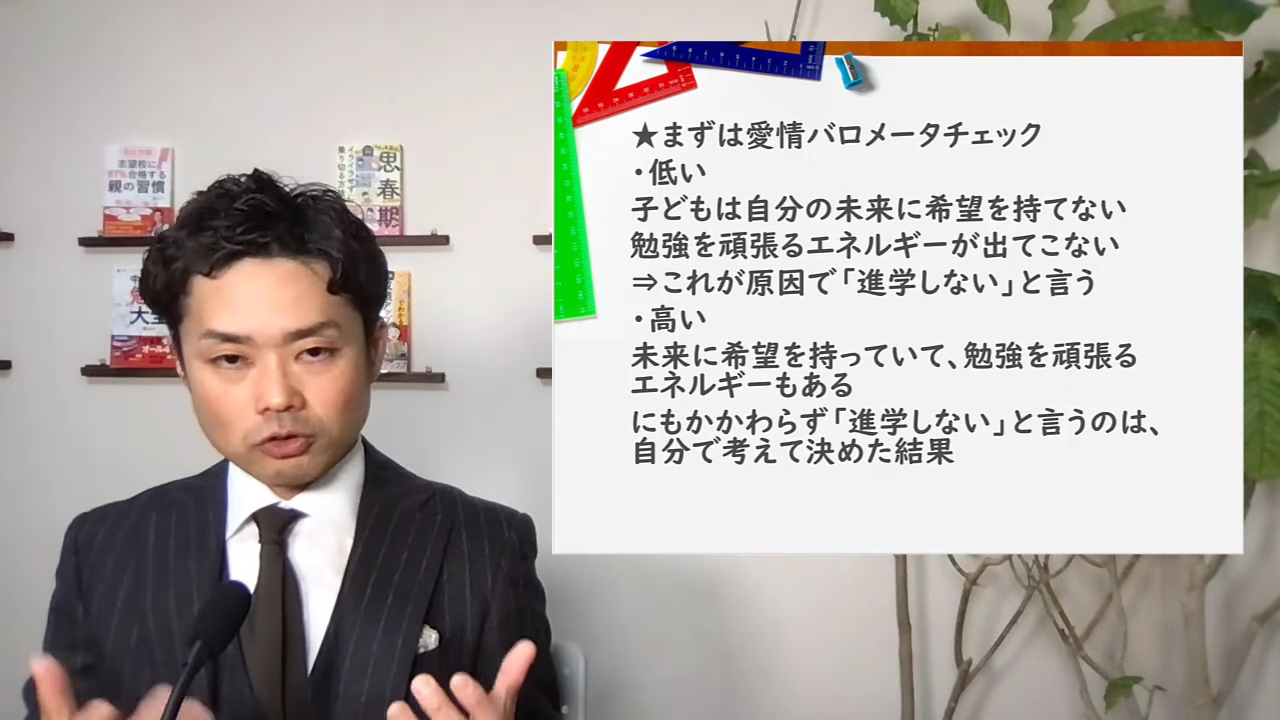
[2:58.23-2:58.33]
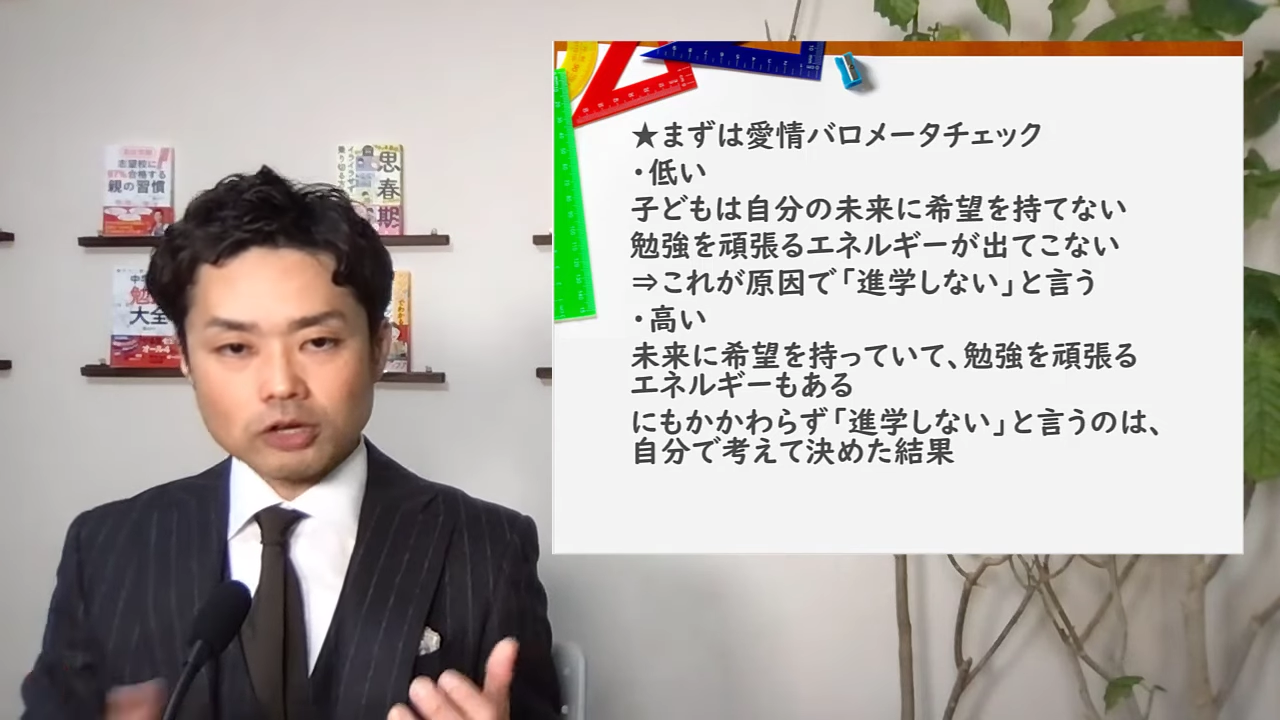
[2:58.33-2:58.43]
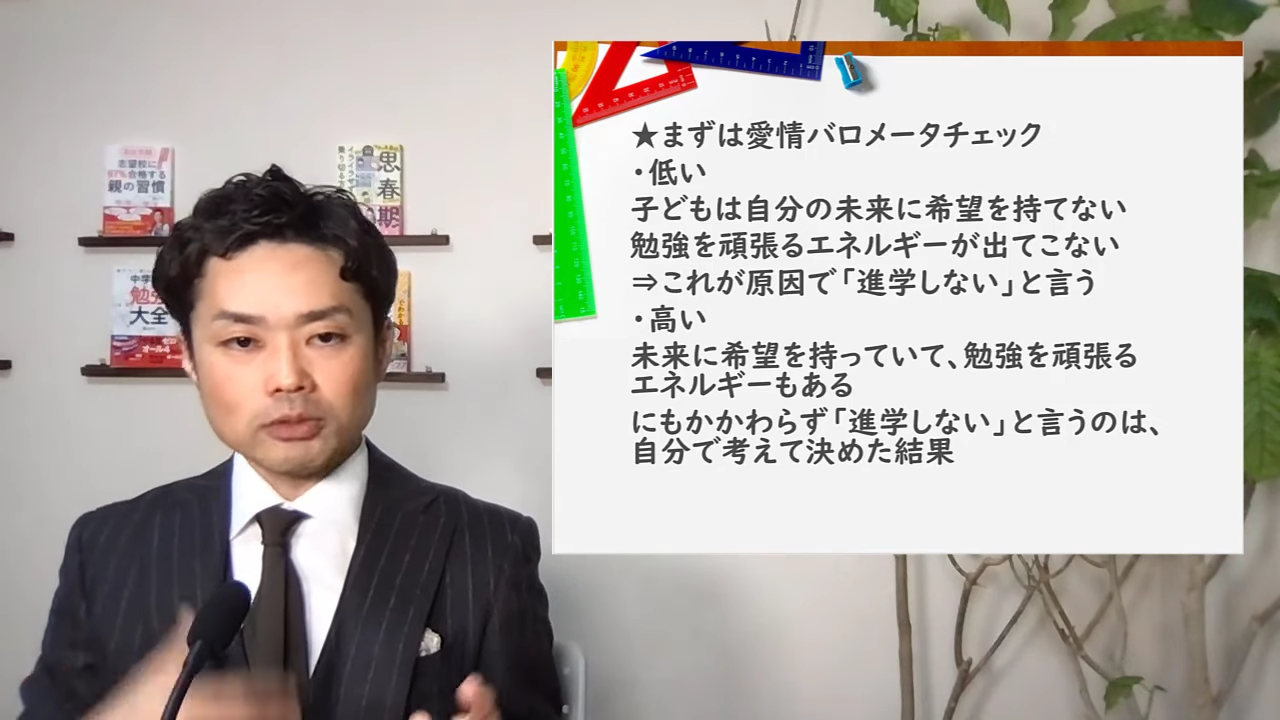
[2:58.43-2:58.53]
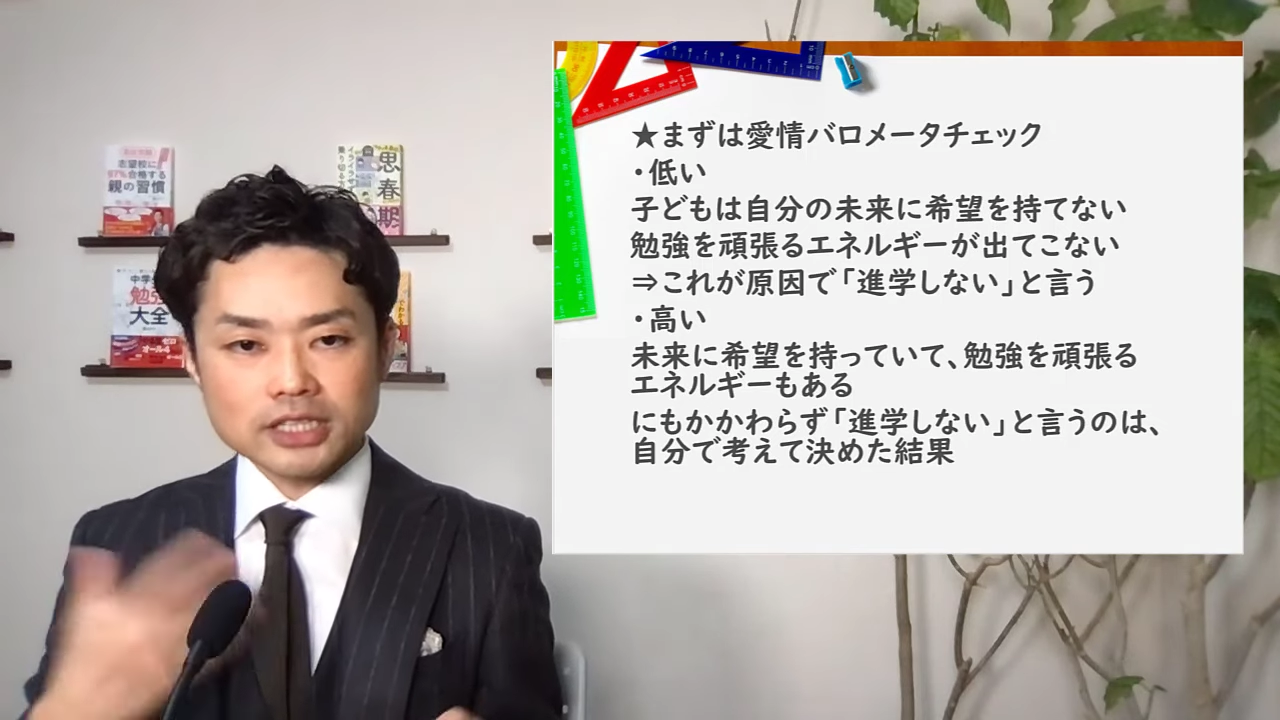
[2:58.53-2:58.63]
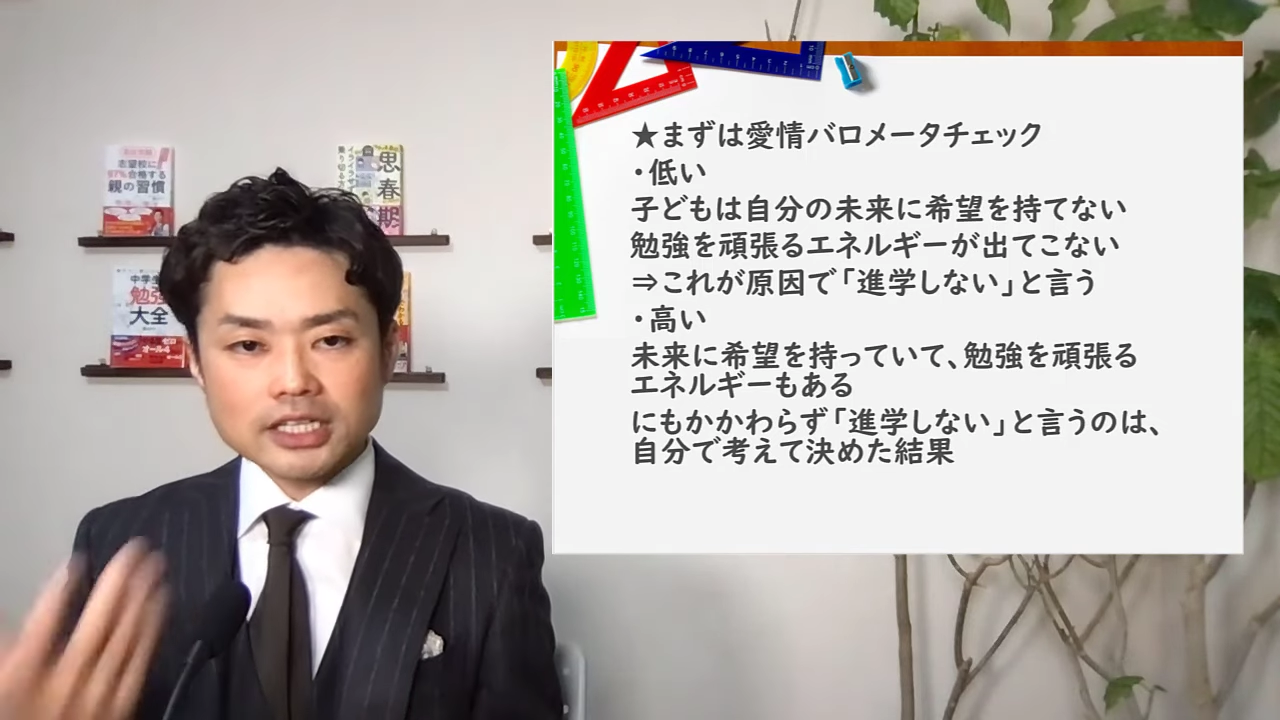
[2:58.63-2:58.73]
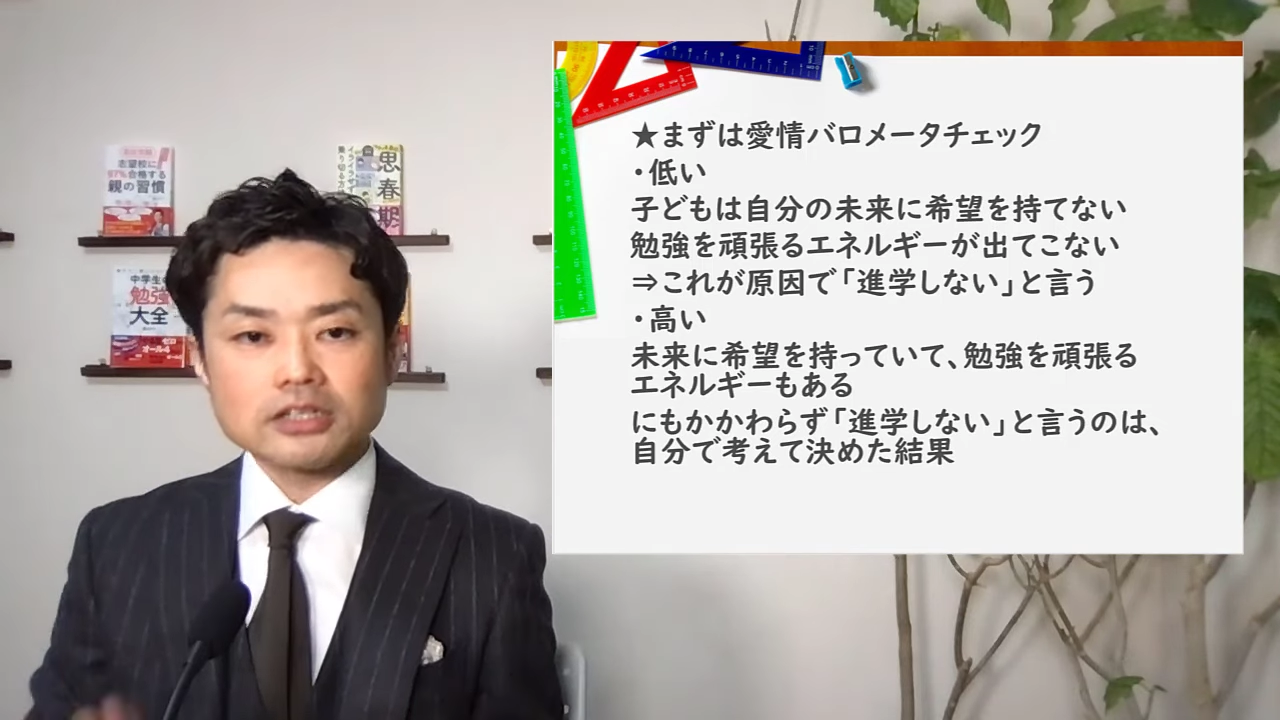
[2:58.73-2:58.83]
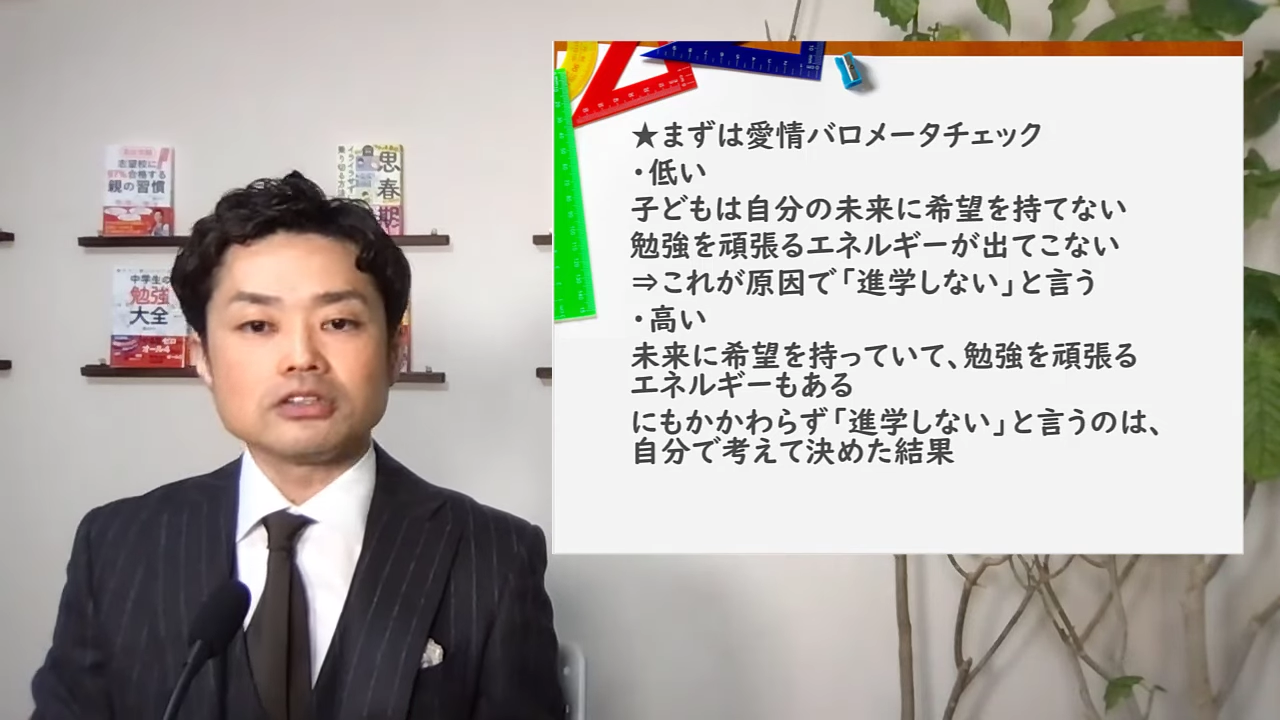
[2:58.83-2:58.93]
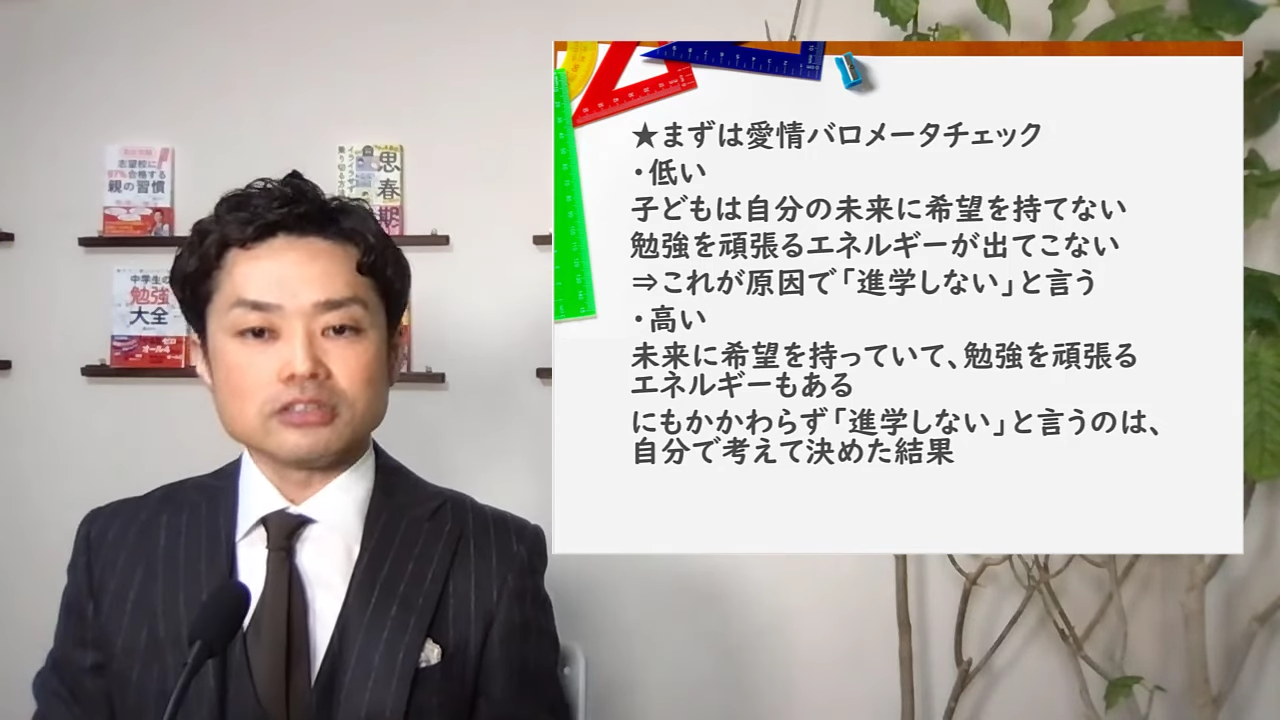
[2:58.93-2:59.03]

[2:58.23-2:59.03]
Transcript: これも出てくる